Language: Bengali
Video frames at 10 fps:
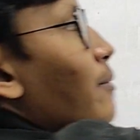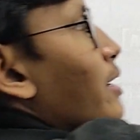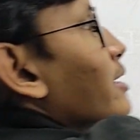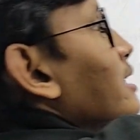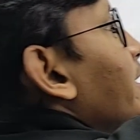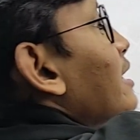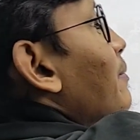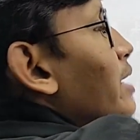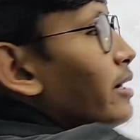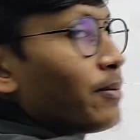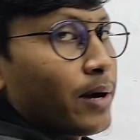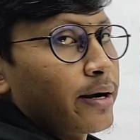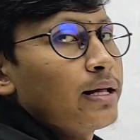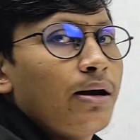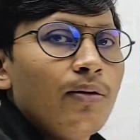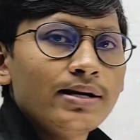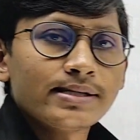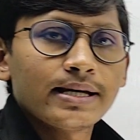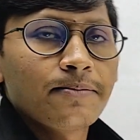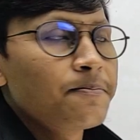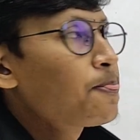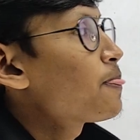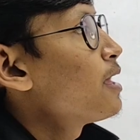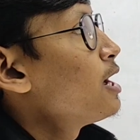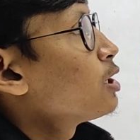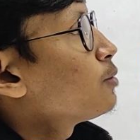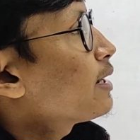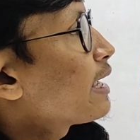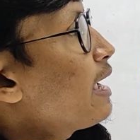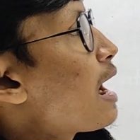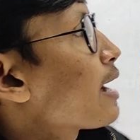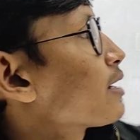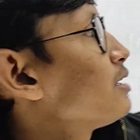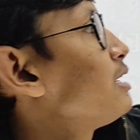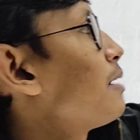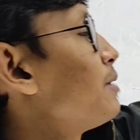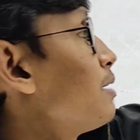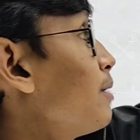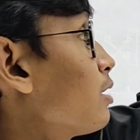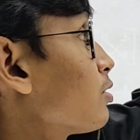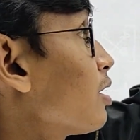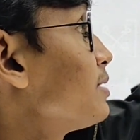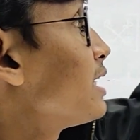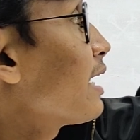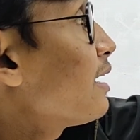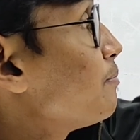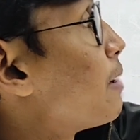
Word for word: এই ম্যাট্রিক্সের ডিটারমিনেন্টের মানটা দেওয়া আছে তোমাকে আরেকটা ডিটারমিনেন্ট বের করতে হবে যেটা